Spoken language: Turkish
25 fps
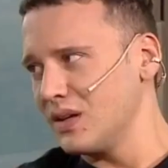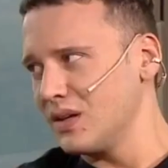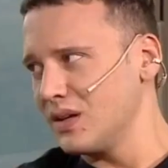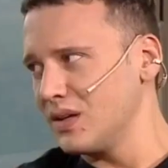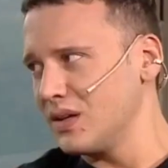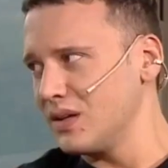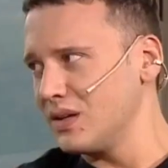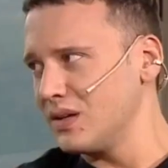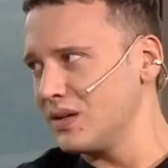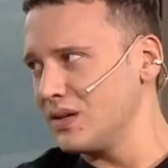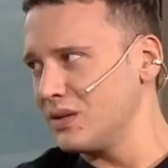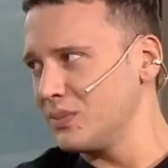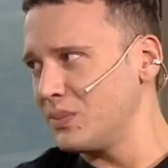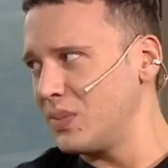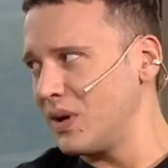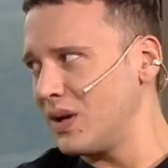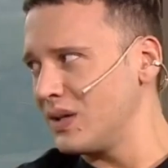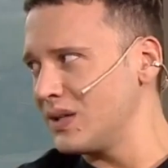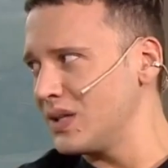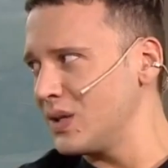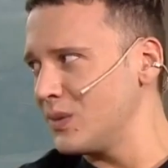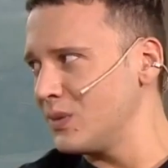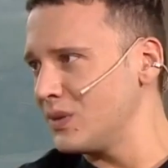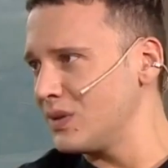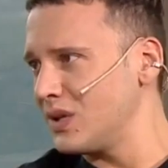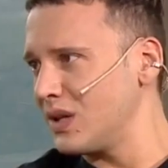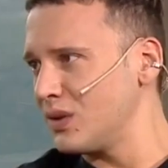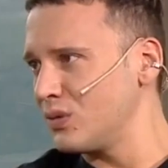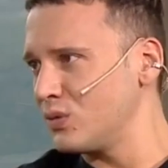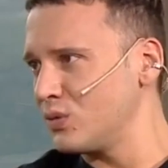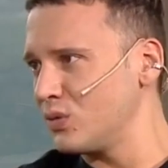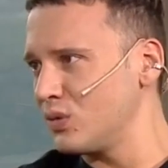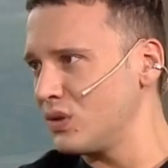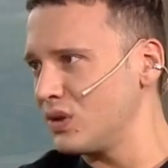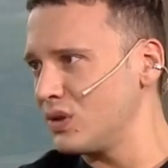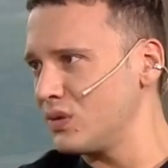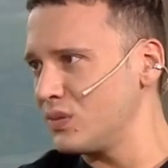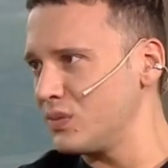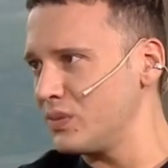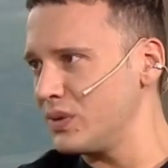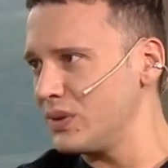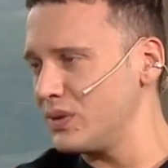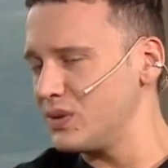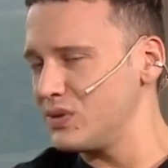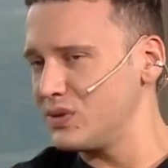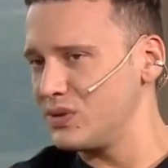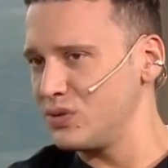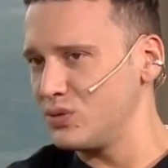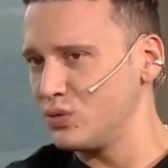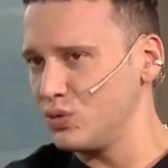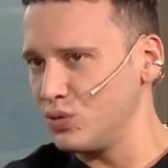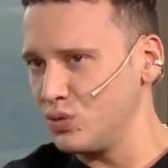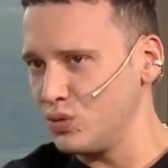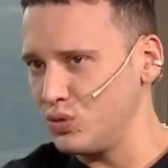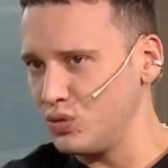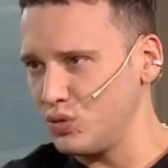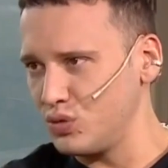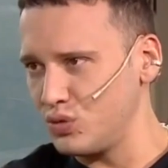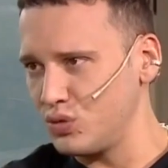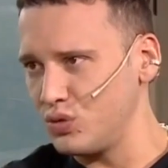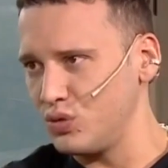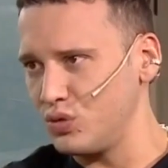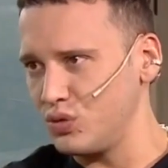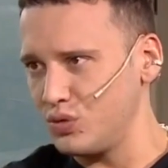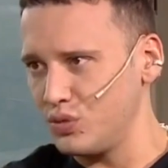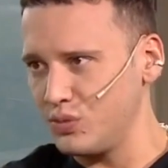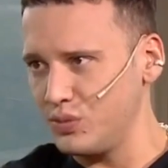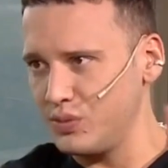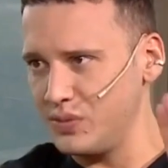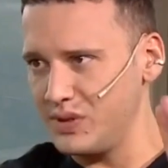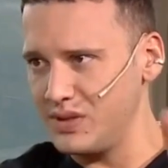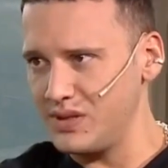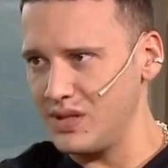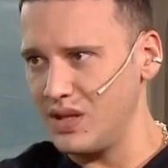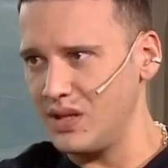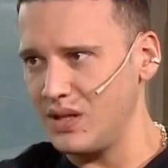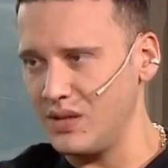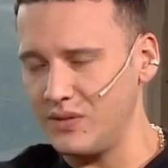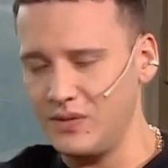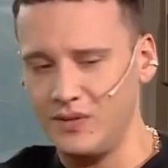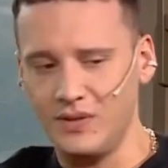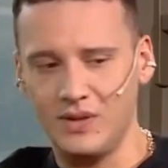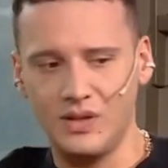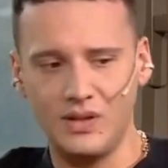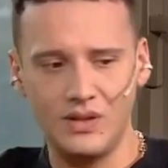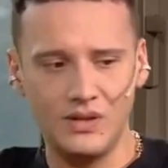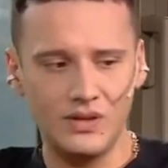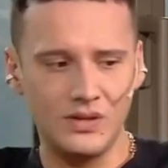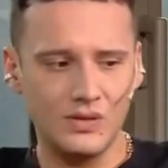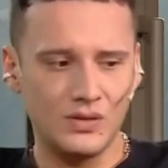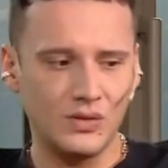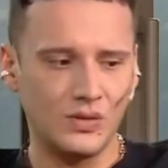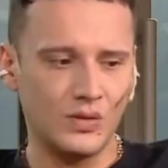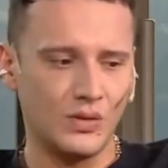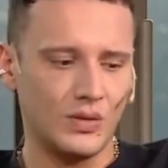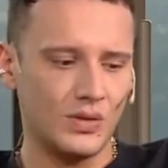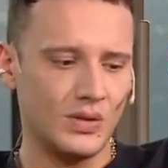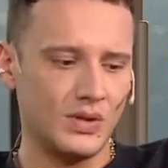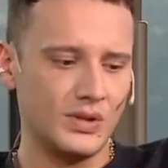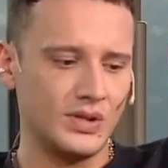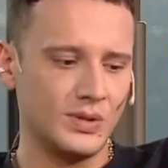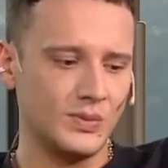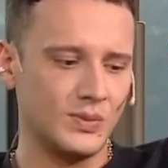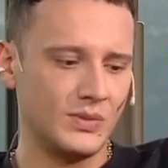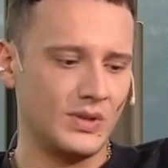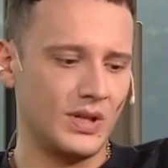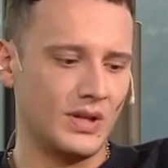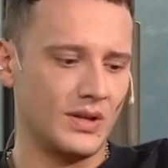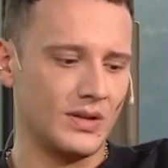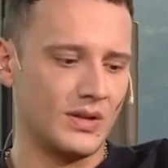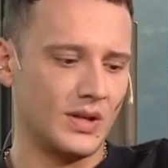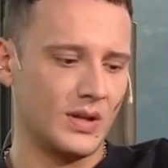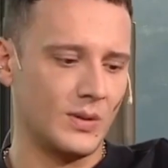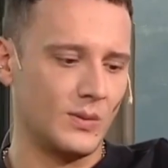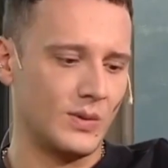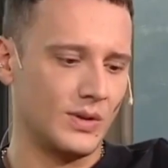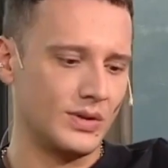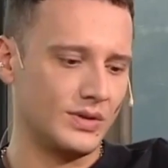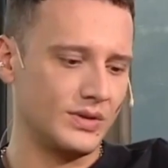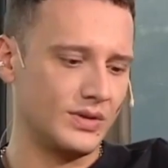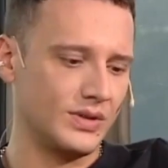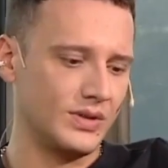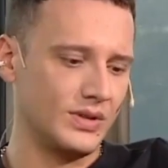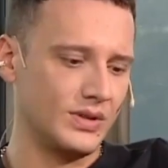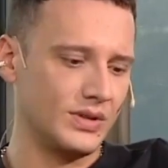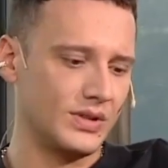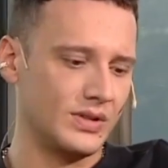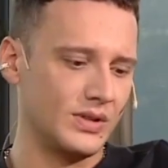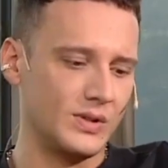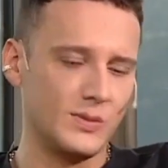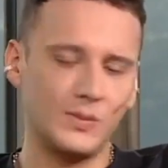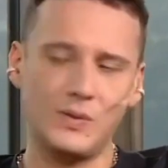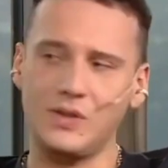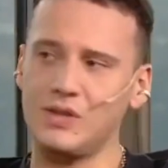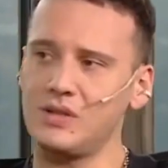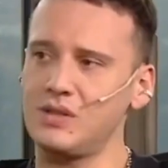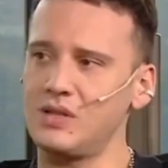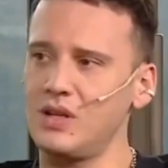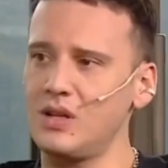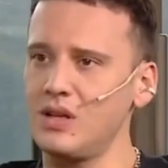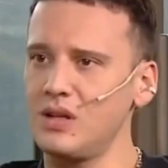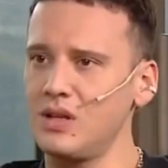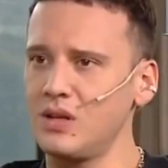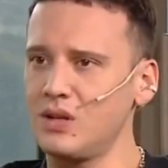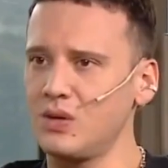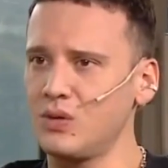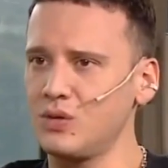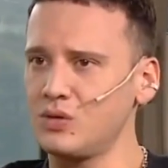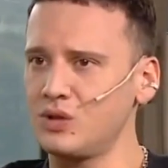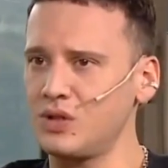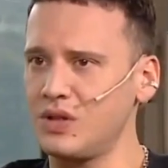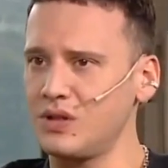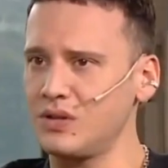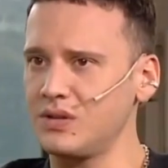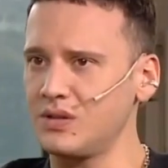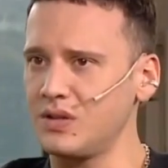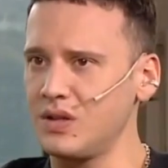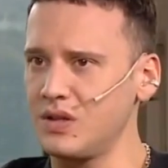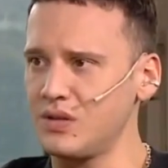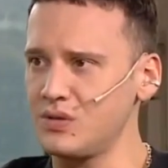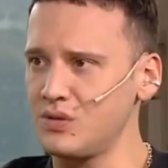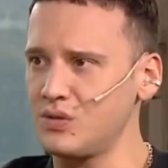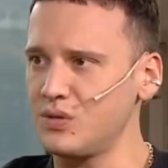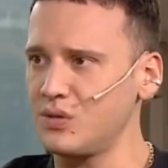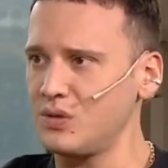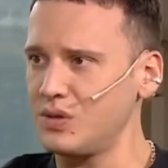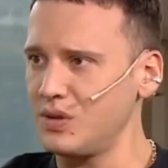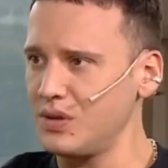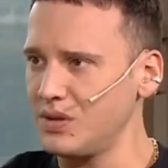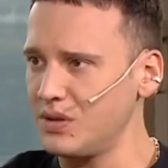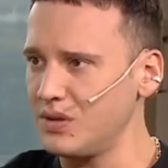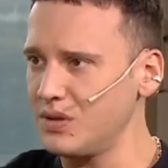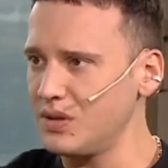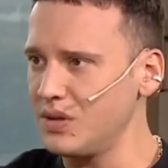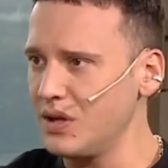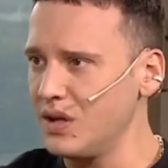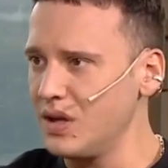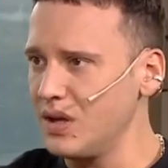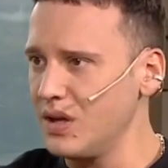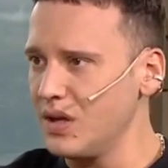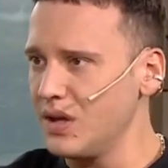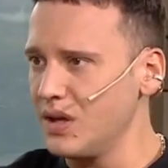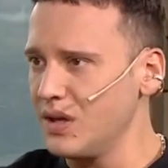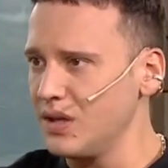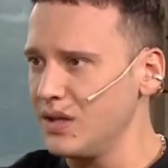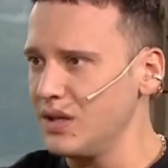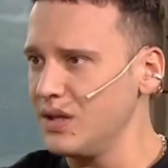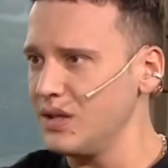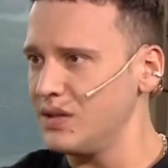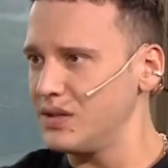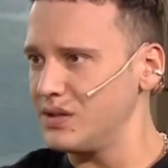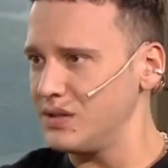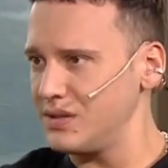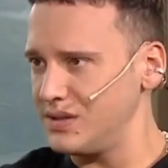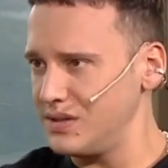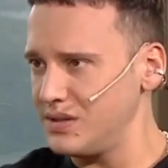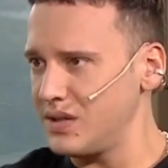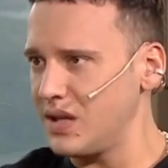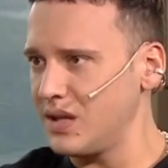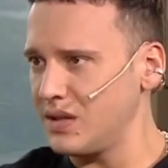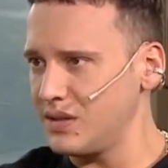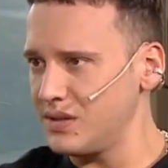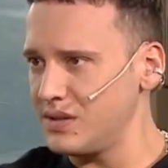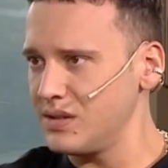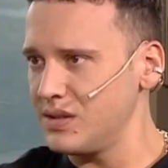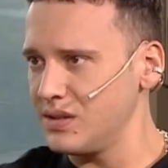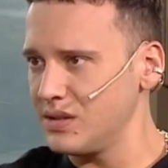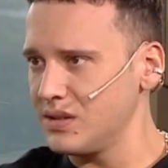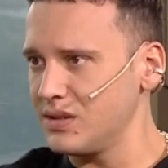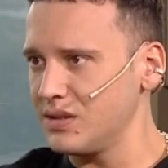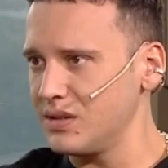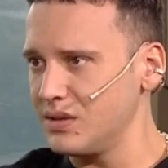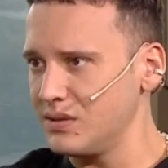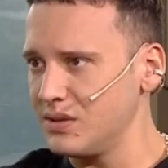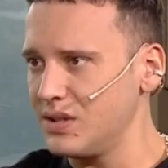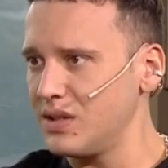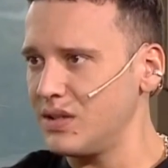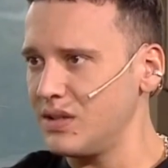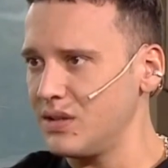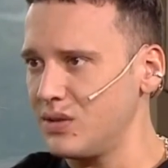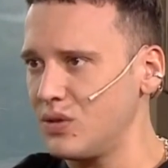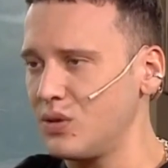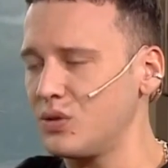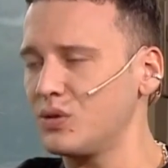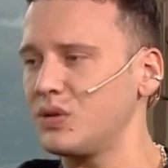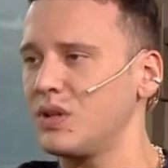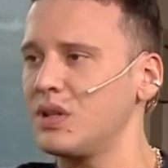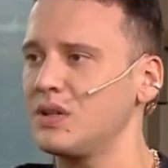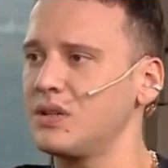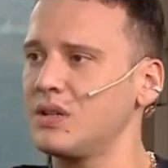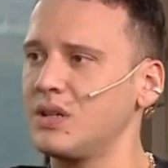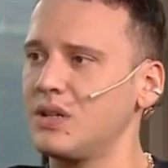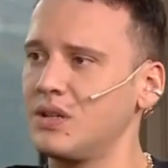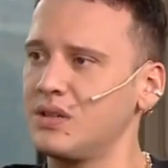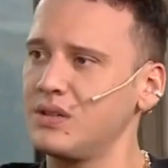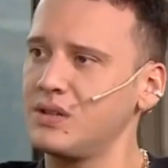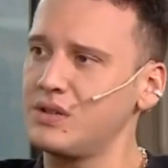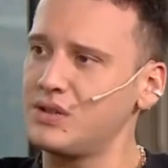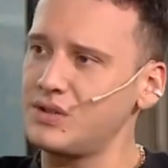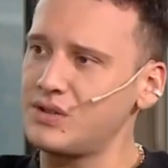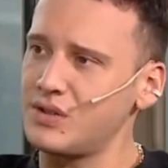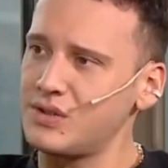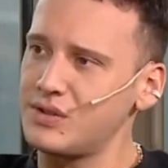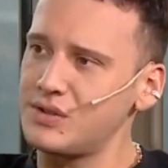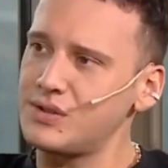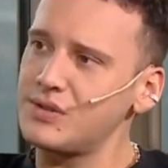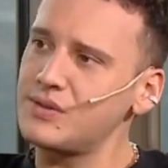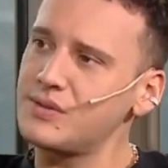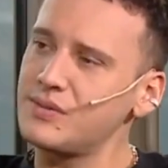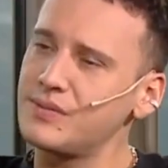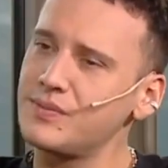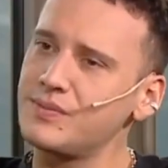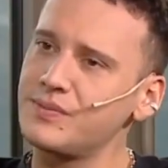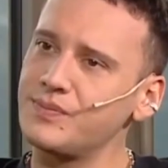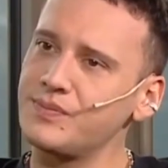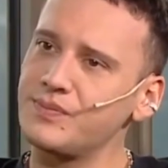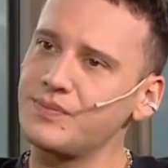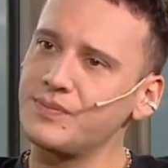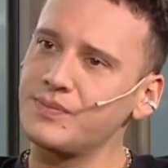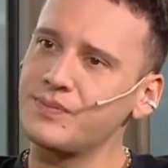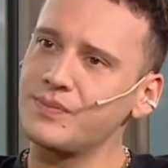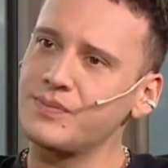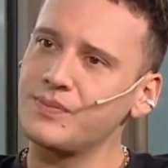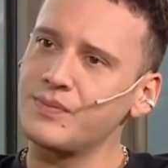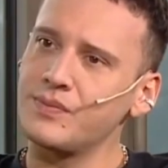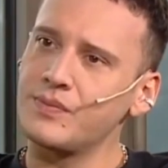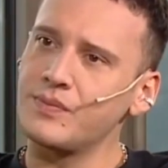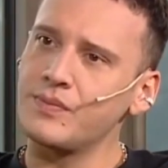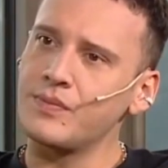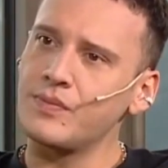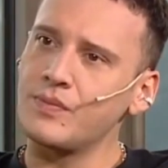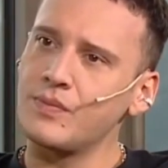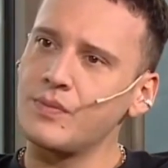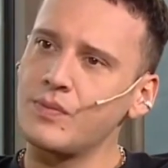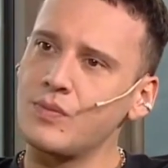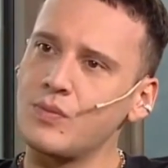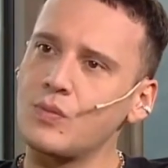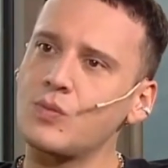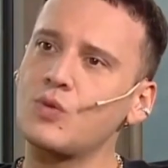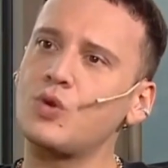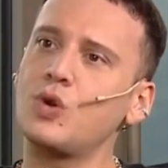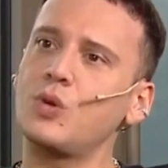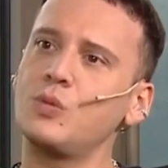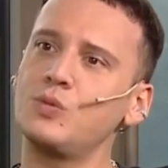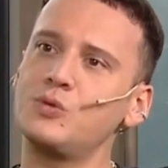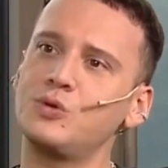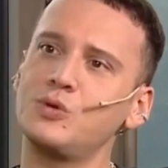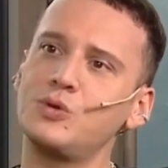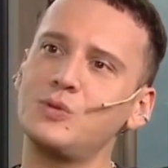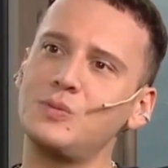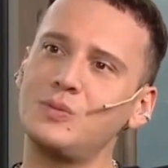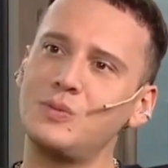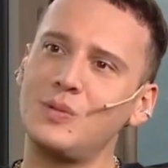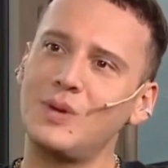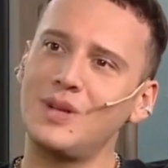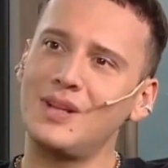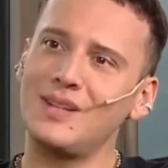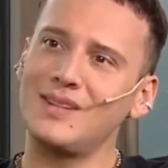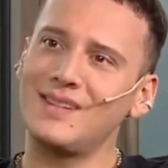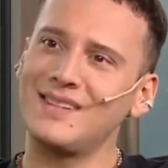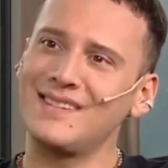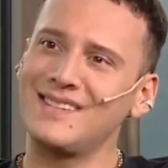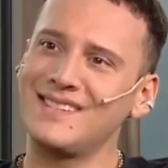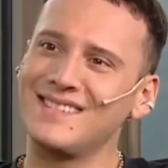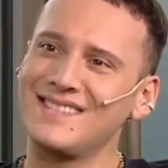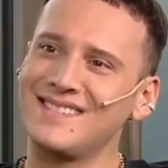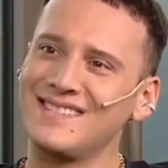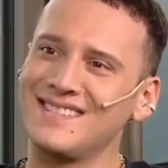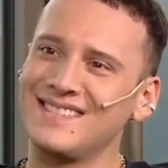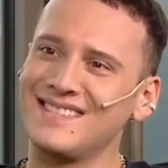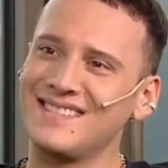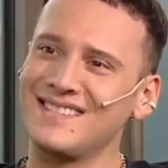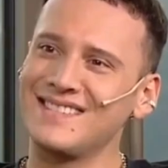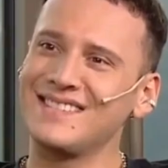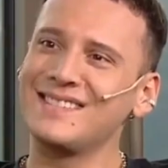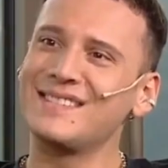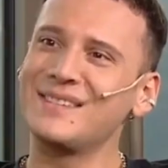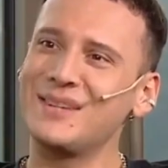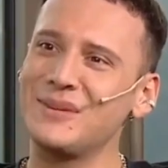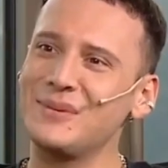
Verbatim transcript: E, pandemiden dolayı bir durduk bir sene filan. Sonra şimdi tekrar başladık. Kısmetse Ocak'tan sonra ilk single'ı da oradan yayınlayacağız. Şarkı falan belli mi? Tabii canım belli. Her şey belli.